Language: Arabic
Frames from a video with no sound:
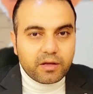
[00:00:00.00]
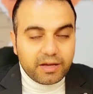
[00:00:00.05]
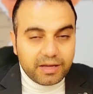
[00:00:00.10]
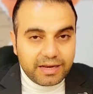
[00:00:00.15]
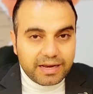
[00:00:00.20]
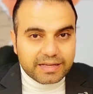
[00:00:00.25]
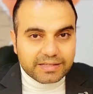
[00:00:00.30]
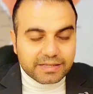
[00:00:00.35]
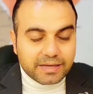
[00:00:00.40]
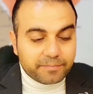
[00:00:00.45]

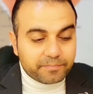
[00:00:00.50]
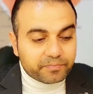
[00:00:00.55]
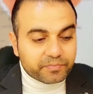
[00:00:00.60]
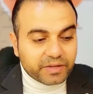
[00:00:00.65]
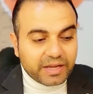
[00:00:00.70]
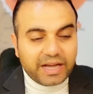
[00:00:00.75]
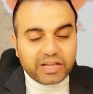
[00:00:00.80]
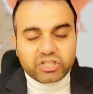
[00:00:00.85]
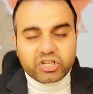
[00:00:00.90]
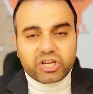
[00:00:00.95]
الأذى
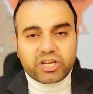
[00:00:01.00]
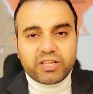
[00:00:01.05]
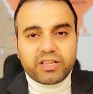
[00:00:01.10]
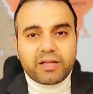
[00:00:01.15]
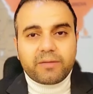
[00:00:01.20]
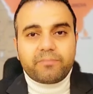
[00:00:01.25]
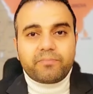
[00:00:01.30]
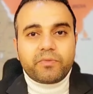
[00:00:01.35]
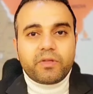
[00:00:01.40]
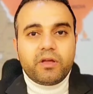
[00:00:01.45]
عشان
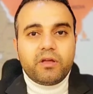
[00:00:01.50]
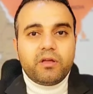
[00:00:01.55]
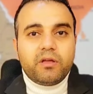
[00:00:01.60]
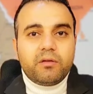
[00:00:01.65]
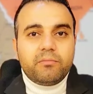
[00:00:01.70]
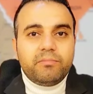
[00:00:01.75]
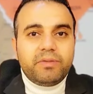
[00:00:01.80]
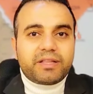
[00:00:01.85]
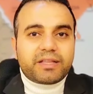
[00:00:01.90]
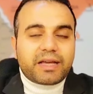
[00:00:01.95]
كده
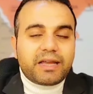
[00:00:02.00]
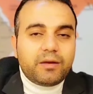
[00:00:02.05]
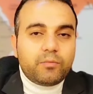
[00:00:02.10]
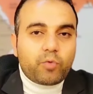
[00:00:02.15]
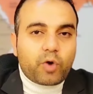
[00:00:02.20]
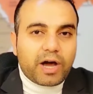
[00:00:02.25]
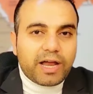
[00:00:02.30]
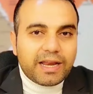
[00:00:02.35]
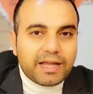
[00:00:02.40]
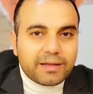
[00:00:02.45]

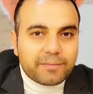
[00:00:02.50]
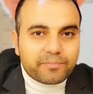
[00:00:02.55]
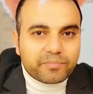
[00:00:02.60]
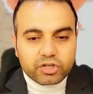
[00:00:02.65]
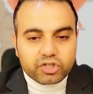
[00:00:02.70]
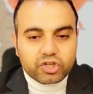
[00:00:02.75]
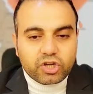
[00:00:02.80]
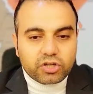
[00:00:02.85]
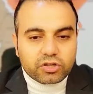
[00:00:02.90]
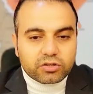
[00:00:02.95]
بيتكلموا على
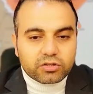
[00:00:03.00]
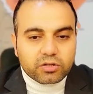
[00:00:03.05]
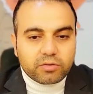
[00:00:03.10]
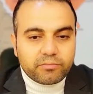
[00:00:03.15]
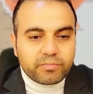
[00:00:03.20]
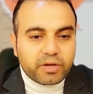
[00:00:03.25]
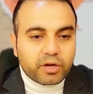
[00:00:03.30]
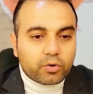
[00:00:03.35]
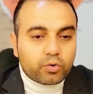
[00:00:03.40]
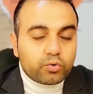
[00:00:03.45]
نشاط
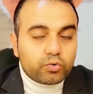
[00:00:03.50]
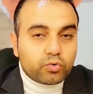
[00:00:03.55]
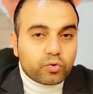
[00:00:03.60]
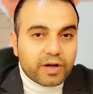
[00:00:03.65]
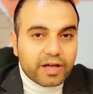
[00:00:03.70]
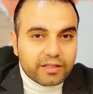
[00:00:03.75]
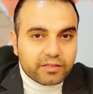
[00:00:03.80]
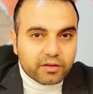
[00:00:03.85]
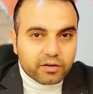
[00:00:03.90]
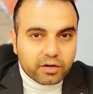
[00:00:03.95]

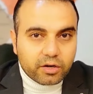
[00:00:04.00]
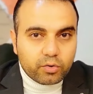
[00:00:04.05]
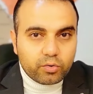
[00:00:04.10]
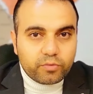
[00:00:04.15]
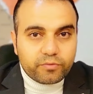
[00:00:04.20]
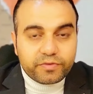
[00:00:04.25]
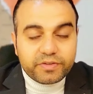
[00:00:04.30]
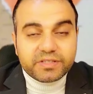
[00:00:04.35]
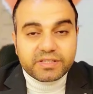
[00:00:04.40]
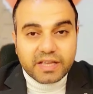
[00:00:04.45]
بيقوده هذا
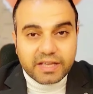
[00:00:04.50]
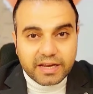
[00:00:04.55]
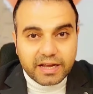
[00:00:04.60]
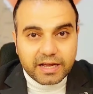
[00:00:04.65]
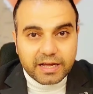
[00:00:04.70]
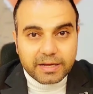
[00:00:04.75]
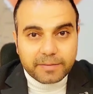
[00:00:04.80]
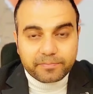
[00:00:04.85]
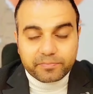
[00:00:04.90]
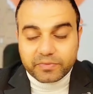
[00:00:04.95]
الرجل في
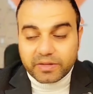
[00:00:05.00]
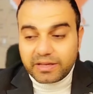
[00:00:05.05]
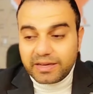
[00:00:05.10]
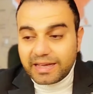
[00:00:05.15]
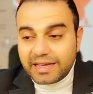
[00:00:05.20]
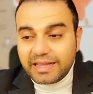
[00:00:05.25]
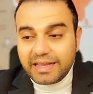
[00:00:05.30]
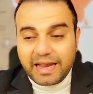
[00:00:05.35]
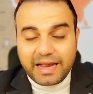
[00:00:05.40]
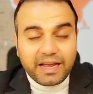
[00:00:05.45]
سيناء
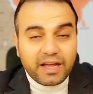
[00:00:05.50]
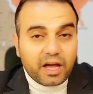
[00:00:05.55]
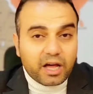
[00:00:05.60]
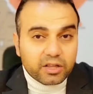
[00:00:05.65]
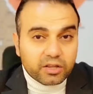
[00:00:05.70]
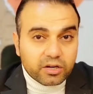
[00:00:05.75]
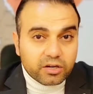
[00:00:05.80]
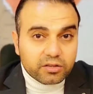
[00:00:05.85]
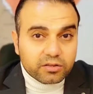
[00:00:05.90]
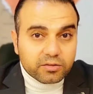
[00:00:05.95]
لكن الحقيقة
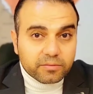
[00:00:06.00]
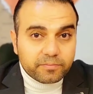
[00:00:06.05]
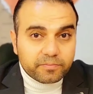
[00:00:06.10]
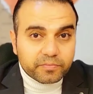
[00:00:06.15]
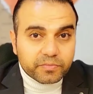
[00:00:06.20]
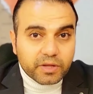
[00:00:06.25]
حضرات